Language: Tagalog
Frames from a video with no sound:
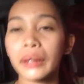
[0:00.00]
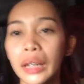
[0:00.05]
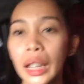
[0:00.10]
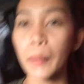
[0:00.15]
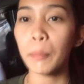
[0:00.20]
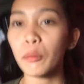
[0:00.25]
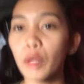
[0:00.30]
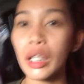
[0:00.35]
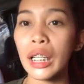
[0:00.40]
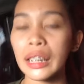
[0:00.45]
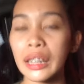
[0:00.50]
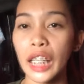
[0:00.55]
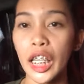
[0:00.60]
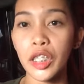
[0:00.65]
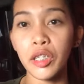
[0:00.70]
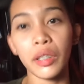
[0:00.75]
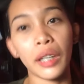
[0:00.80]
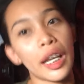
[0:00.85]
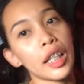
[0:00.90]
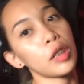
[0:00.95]
tip ko lang sa
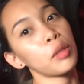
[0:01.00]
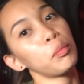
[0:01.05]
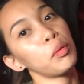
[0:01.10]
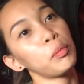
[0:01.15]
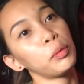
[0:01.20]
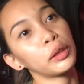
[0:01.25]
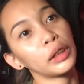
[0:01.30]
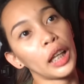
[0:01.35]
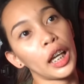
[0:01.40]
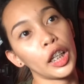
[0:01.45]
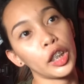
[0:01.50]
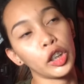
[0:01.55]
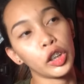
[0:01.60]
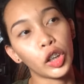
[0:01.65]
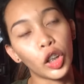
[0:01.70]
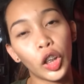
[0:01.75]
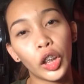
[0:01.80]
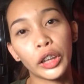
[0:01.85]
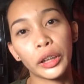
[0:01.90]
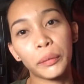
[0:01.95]
inyo guys, kung pupunta kayo
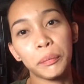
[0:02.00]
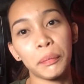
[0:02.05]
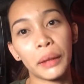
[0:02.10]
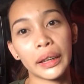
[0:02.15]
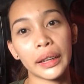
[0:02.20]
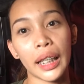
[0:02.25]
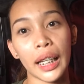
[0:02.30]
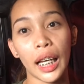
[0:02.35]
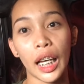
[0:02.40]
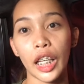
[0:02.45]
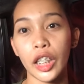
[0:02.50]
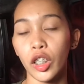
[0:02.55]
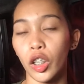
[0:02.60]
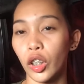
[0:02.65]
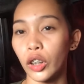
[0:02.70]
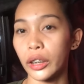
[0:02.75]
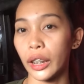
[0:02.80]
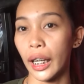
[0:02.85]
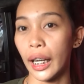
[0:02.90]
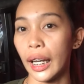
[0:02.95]
doon, magdala
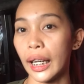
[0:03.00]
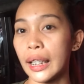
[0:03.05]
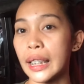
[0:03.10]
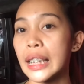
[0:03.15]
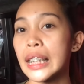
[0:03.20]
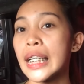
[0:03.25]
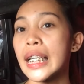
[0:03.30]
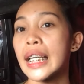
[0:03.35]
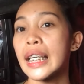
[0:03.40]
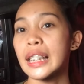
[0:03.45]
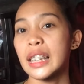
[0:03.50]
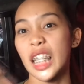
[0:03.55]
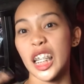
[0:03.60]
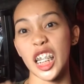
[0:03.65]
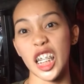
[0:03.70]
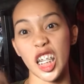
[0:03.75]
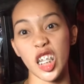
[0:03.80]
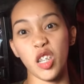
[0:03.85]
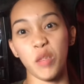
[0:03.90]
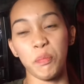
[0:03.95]
kayo ng
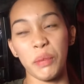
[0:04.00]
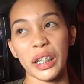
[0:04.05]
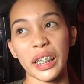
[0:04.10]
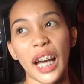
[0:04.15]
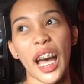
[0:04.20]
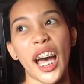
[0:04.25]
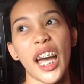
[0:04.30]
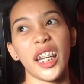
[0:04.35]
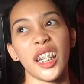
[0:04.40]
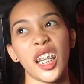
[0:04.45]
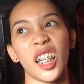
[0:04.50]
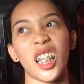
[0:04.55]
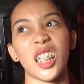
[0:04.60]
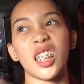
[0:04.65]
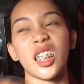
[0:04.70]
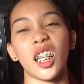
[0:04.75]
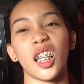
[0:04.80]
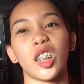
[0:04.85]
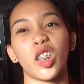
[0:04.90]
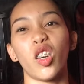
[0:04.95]
sarili niyong pagkain. Eh
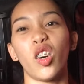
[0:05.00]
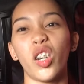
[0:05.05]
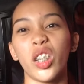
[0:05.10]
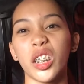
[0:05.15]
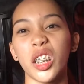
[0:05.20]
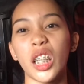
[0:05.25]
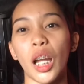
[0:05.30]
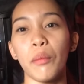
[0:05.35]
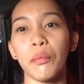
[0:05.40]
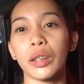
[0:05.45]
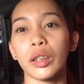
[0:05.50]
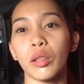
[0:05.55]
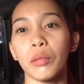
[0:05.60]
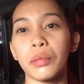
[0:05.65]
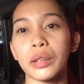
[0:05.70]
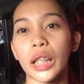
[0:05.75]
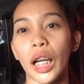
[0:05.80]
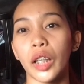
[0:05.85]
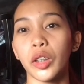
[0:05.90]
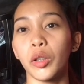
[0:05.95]
kasi kato, hindi namin to
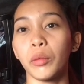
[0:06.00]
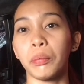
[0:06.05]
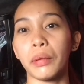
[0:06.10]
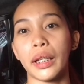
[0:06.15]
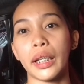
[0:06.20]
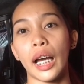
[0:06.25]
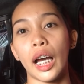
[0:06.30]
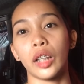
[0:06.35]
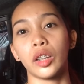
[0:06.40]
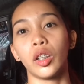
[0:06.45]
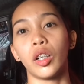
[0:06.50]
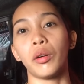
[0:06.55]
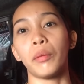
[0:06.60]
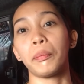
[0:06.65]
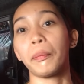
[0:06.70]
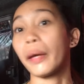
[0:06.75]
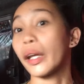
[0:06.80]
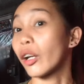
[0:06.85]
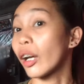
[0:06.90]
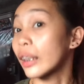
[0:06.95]
masyadong planado,
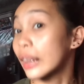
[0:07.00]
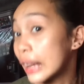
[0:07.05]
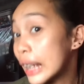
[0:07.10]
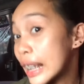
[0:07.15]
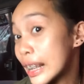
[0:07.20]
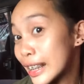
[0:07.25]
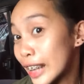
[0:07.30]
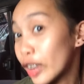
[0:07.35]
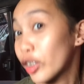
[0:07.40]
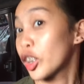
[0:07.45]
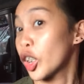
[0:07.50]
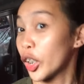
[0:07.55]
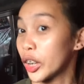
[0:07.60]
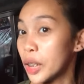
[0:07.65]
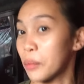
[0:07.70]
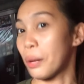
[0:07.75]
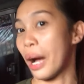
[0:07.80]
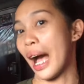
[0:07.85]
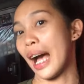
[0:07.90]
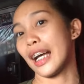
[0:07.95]
pero at least natuloy,
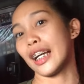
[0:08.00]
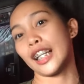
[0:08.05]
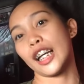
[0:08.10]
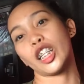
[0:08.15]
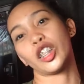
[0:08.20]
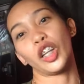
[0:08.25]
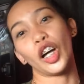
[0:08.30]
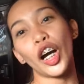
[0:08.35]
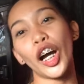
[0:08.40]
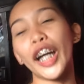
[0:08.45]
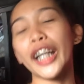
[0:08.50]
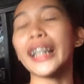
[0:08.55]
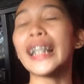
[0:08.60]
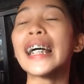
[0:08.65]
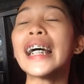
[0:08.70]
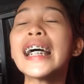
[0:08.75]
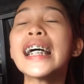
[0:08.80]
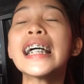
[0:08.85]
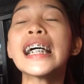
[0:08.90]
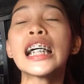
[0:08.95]
di ba? Ganon.
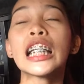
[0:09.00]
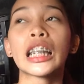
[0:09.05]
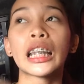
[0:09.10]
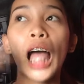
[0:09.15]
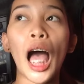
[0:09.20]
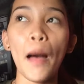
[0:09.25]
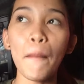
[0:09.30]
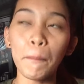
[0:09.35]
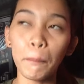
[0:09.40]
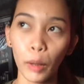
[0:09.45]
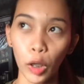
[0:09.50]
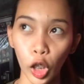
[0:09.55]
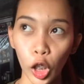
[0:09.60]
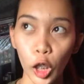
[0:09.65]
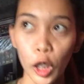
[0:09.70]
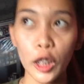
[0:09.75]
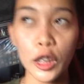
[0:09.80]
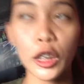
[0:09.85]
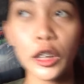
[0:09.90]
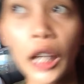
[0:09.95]

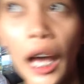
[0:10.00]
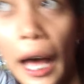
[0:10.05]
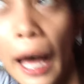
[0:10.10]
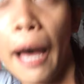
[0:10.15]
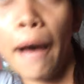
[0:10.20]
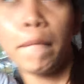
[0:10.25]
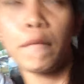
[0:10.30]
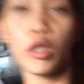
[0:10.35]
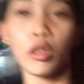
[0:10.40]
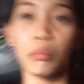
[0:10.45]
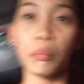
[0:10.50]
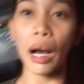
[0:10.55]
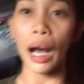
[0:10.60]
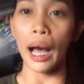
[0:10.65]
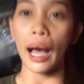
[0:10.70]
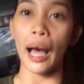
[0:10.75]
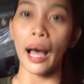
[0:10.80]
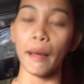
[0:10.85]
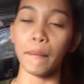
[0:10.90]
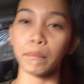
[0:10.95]
Tapos, um, yung
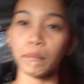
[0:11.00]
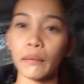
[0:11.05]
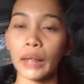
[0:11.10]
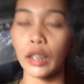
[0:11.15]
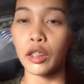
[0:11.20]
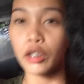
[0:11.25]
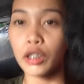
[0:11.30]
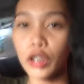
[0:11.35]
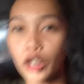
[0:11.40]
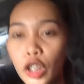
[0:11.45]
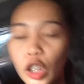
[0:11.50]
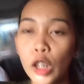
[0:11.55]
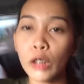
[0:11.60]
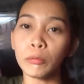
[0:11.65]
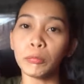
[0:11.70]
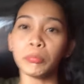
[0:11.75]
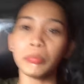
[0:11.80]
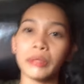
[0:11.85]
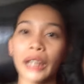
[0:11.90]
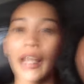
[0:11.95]
mga
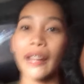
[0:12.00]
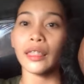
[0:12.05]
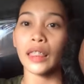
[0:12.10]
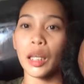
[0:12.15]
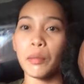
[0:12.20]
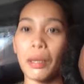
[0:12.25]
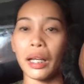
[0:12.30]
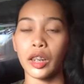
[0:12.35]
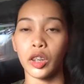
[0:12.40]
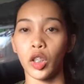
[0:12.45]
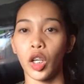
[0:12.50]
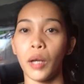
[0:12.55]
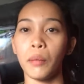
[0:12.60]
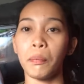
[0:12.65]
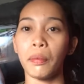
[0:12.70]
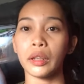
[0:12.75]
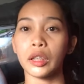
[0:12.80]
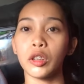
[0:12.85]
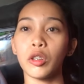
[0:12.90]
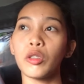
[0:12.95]
yung tent naman doon,
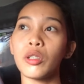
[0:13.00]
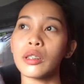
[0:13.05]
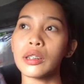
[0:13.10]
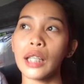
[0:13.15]
kung